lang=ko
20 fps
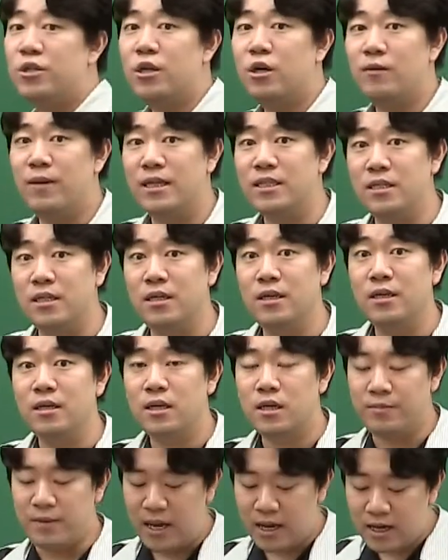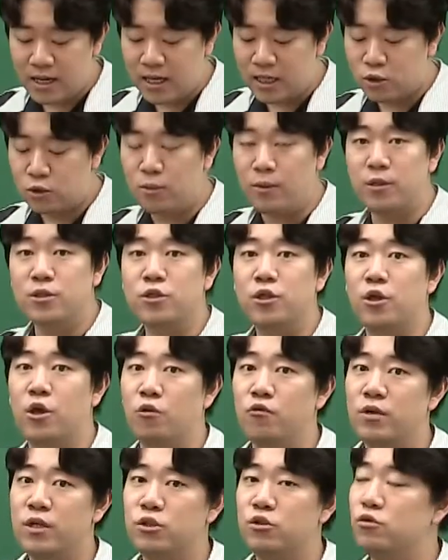있는 거 맞지? 그럼 얘를 가지고 먼저
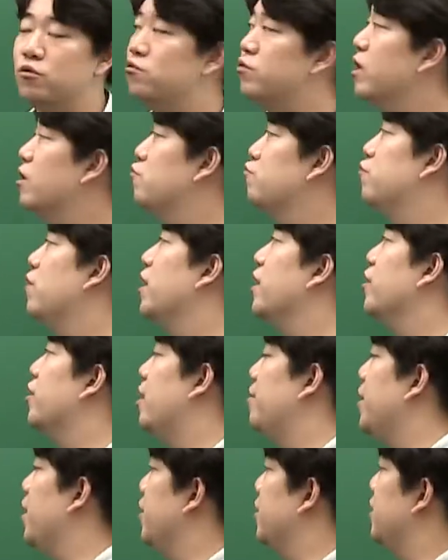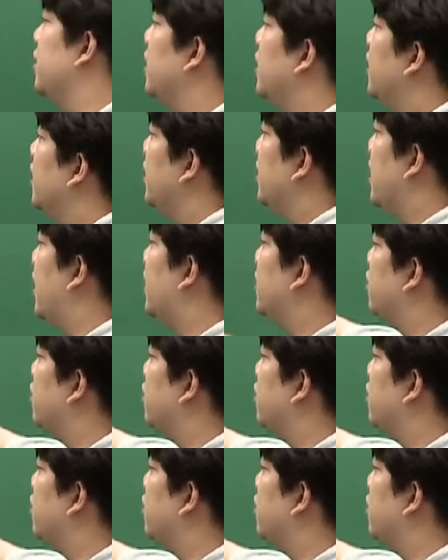경우의 수를 우리가 구하게 되면 얘